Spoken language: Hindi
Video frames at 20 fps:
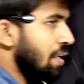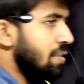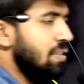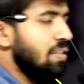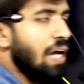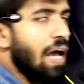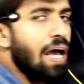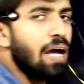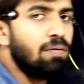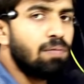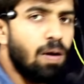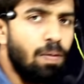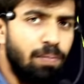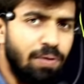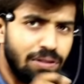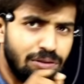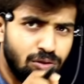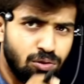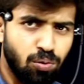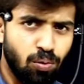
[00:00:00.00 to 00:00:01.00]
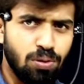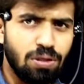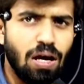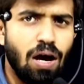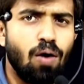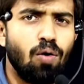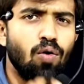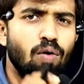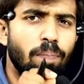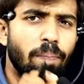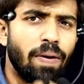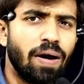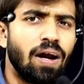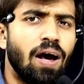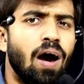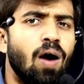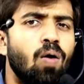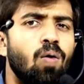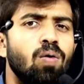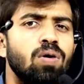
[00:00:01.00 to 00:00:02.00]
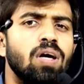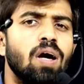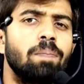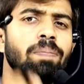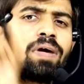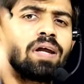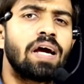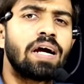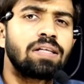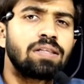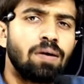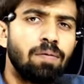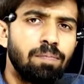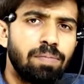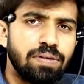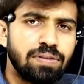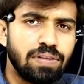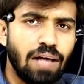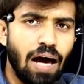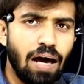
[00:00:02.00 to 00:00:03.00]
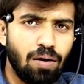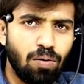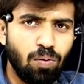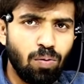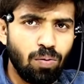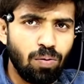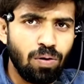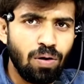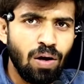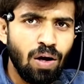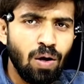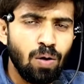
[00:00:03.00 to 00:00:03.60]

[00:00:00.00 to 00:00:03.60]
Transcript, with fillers: का चाहे वह वृत्त छोटा हो बड़ा हो या फिर एकदम विशाल हो